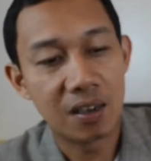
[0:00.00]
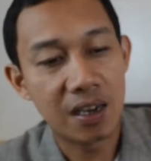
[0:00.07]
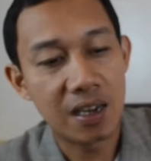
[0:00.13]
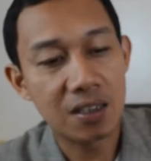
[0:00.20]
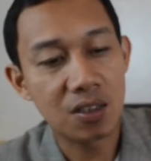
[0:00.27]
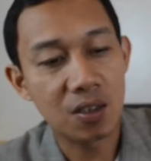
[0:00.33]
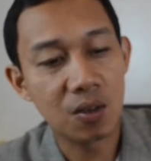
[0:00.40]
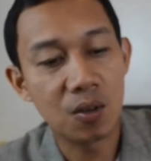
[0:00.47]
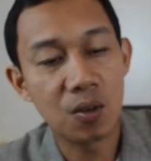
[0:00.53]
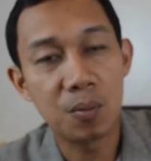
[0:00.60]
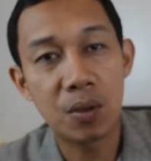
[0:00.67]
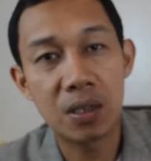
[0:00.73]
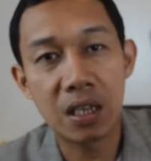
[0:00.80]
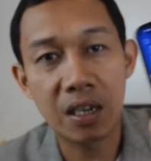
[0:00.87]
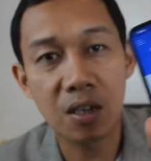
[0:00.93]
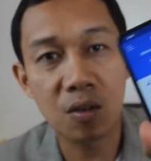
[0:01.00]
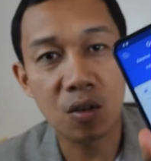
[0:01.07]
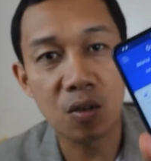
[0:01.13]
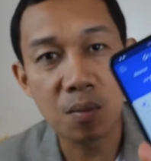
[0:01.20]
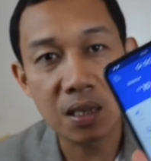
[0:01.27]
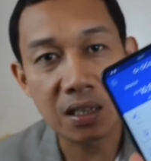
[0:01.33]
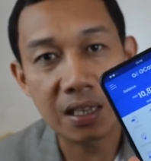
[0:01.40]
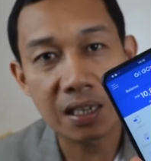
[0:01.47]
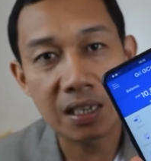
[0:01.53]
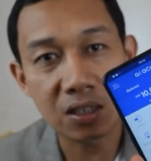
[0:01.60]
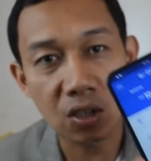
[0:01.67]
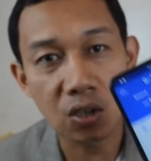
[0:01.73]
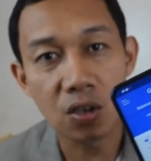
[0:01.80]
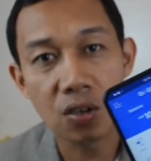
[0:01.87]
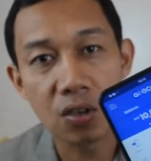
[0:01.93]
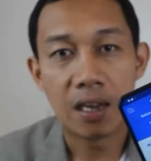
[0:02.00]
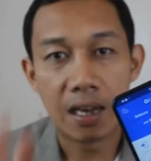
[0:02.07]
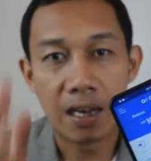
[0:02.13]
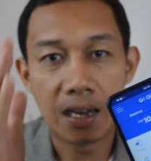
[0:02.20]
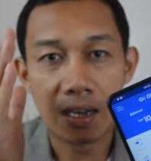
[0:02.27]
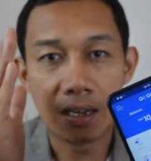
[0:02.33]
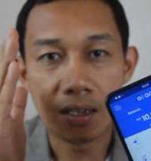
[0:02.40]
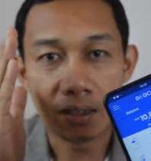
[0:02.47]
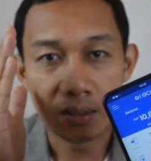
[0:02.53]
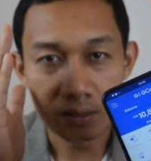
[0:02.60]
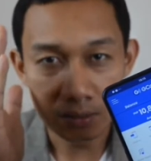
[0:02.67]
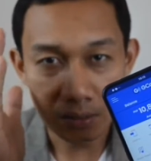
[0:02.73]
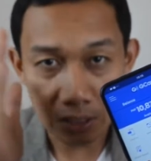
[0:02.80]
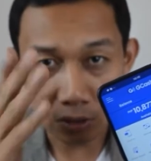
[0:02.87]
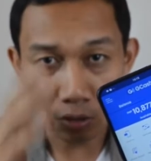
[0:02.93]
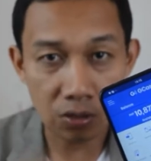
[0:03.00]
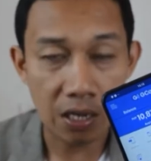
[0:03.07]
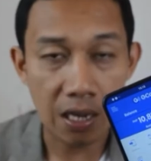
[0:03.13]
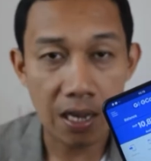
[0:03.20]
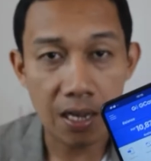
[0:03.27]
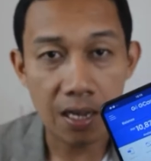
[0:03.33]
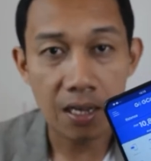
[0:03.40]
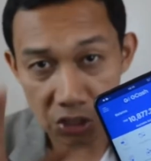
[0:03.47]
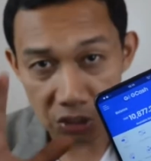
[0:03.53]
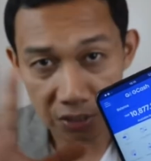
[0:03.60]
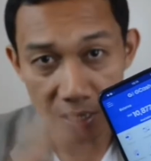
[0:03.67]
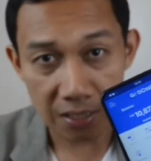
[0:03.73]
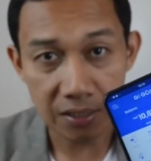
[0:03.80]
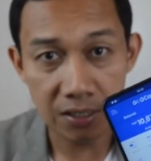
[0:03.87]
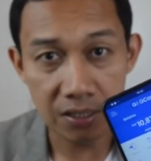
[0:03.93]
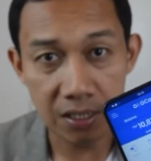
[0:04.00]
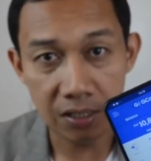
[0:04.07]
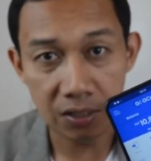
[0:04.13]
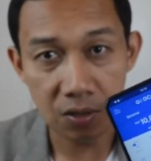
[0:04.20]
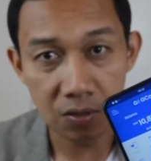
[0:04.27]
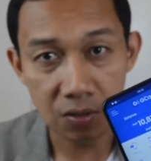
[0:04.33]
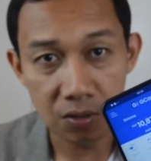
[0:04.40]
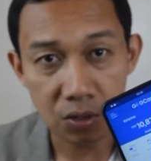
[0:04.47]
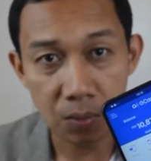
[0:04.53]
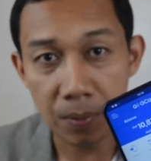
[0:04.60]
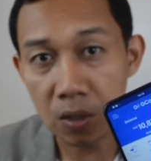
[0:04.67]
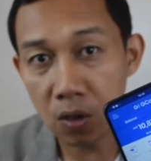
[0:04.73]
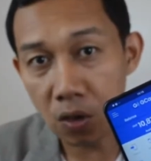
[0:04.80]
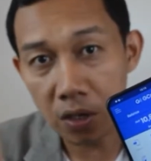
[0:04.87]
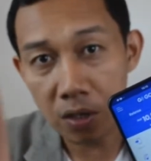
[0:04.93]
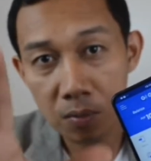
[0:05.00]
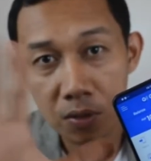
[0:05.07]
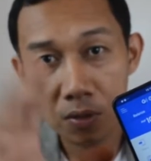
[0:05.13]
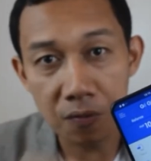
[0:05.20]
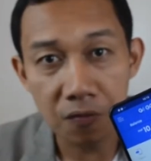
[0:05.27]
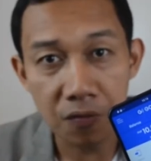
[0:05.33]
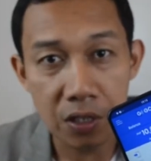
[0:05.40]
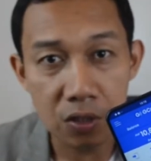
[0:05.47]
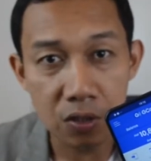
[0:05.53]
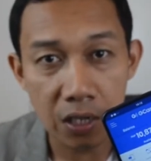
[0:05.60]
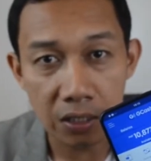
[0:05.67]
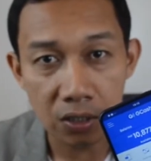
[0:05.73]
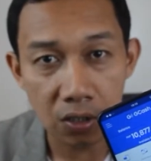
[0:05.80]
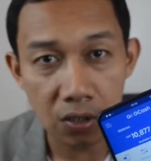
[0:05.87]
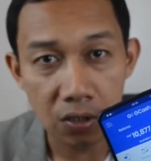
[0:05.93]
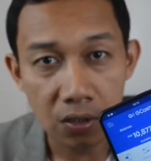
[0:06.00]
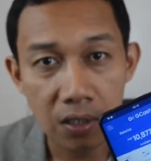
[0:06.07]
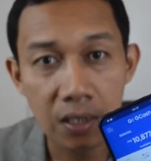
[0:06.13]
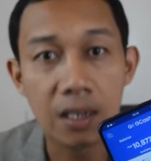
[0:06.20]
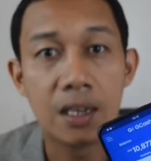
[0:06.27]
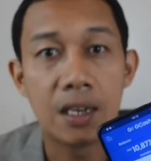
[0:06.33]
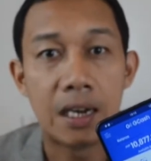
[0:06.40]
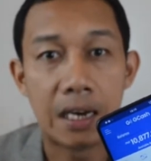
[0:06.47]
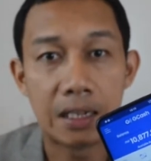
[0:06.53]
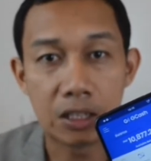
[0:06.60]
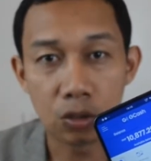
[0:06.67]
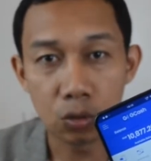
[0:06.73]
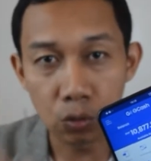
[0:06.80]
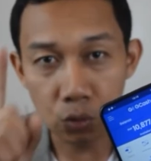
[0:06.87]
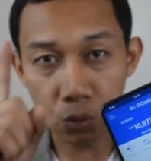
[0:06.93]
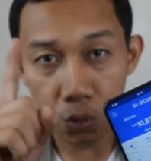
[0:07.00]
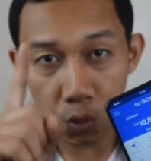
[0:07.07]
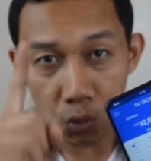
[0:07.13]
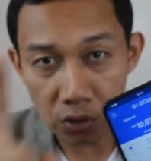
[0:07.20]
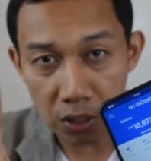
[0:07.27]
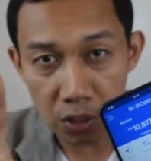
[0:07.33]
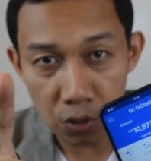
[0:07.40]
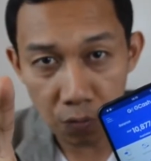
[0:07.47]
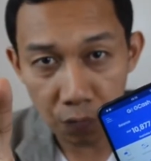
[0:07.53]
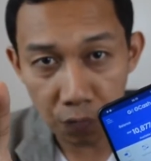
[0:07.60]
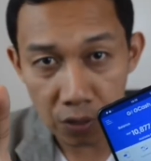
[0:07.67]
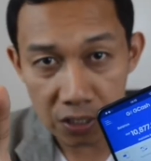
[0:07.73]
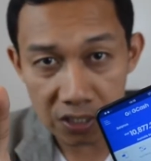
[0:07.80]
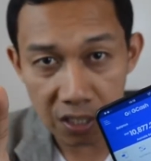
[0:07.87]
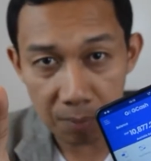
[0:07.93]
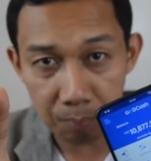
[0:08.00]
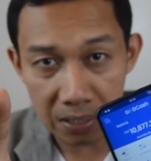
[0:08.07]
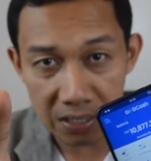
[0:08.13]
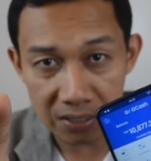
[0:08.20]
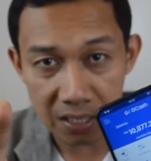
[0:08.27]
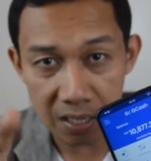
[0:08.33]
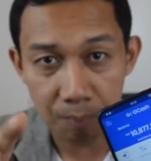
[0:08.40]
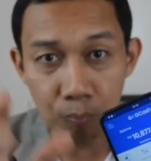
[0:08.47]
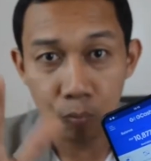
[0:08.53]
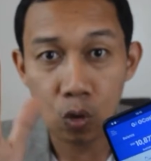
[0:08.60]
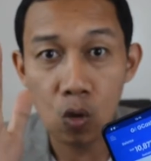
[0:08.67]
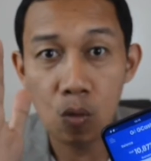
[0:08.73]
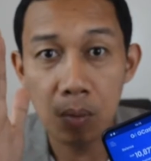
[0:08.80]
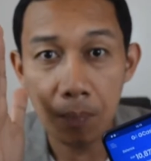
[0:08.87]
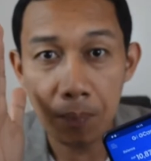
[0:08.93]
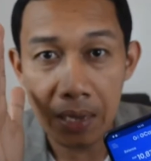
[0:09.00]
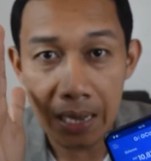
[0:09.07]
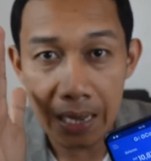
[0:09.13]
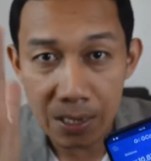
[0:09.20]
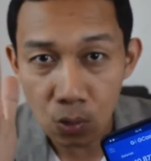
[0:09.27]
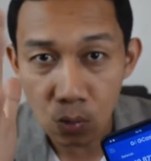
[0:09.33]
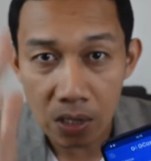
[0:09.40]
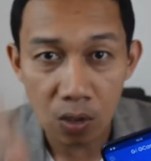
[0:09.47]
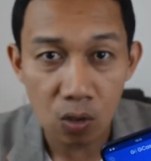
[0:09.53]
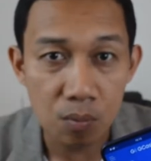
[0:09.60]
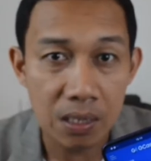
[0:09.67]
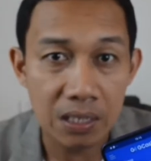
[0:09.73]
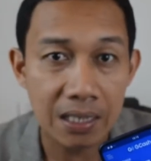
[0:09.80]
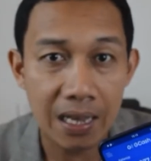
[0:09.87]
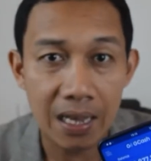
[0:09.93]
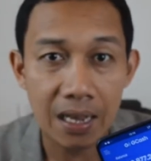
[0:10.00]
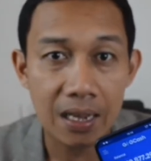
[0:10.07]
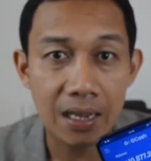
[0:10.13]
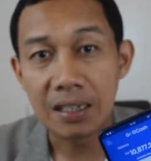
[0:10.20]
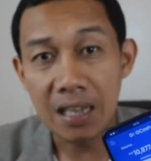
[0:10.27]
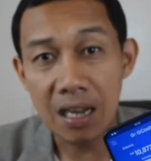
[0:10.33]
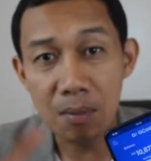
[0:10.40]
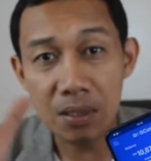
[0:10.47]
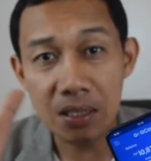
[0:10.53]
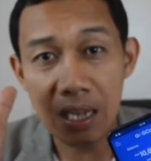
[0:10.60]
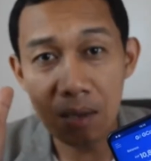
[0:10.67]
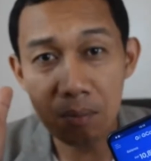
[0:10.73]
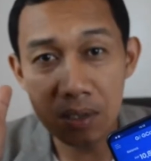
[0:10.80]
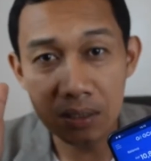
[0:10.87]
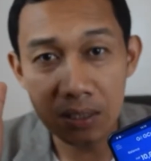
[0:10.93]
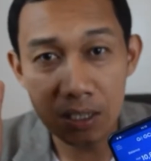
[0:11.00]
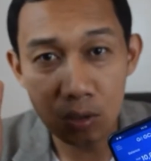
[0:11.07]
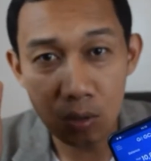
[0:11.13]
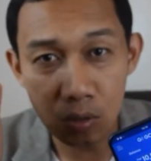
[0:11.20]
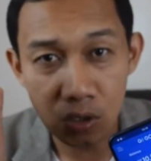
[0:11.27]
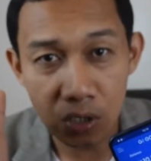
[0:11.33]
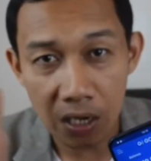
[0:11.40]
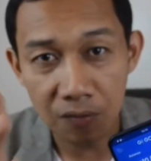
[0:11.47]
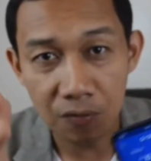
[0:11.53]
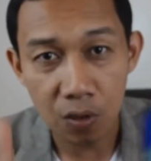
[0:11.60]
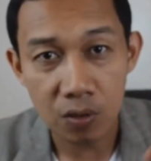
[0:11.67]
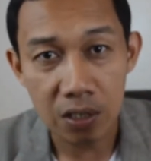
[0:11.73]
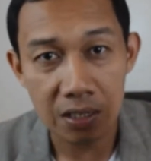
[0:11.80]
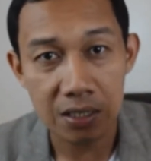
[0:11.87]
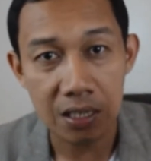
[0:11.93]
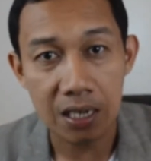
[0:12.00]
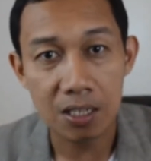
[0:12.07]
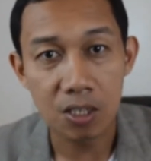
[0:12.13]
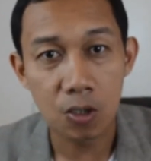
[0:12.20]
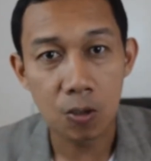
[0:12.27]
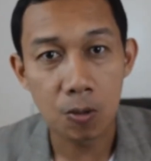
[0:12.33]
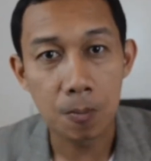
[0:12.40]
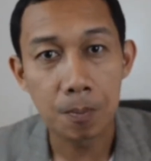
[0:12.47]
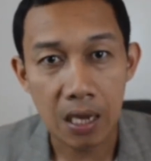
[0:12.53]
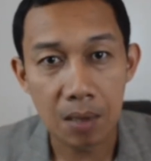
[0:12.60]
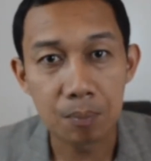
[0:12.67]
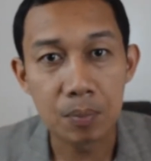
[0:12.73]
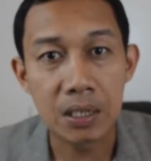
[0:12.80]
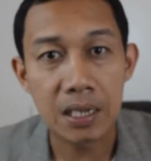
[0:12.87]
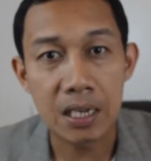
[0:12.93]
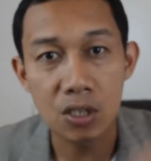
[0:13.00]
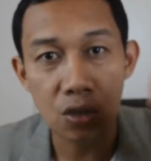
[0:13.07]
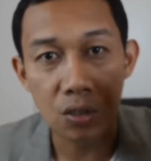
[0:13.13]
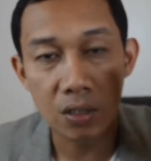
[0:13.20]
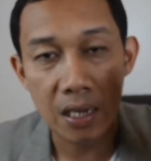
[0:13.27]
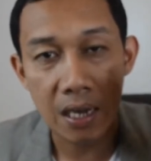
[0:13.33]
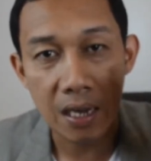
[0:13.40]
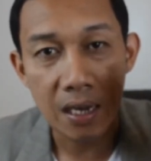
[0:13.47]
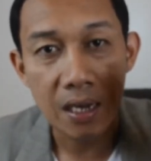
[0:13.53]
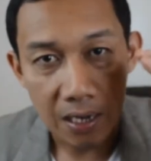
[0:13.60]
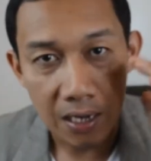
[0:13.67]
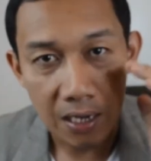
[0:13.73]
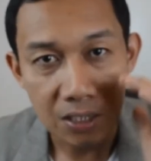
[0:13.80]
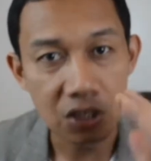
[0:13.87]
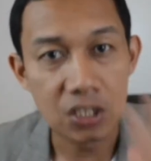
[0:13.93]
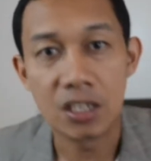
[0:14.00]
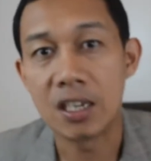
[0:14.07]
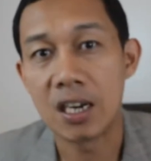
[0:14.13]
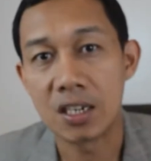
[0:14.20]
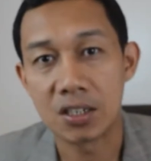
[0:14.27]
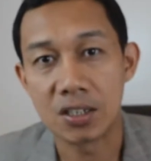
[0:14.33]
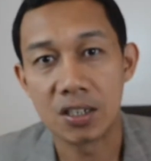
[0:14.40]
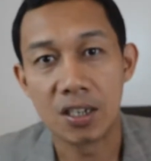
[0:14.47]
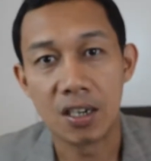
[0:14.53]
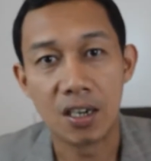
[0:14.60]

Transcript: Alright, so pwede kayong kumita nito uh, dito sa strategy na to. So panoorin mo yung video na to at ituturo ko sa iyo yung full step by step kung paano ka kumita gamit lamang din yung cellphone at saka yung application na uh, GCash.